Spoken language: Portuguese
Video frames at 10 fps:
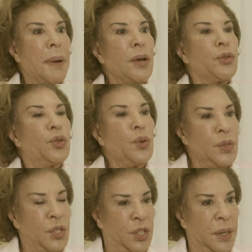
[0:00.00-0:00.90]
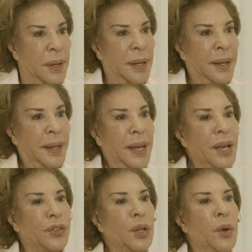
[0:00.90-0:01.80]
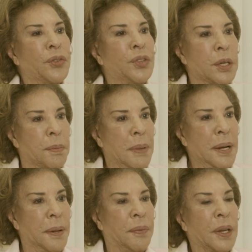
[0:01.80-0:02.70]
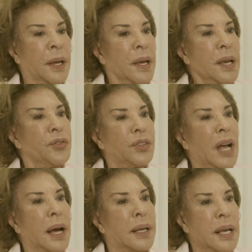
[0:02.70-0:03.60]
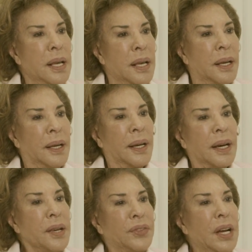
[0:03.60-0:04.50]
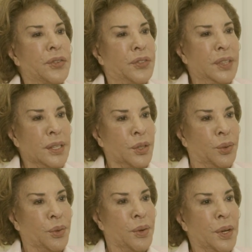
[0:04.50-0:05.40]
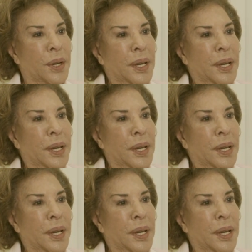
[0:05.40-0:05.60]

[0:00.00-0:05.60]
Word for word: Mas hoje, essa nossa irmã está aqui ressarcindo.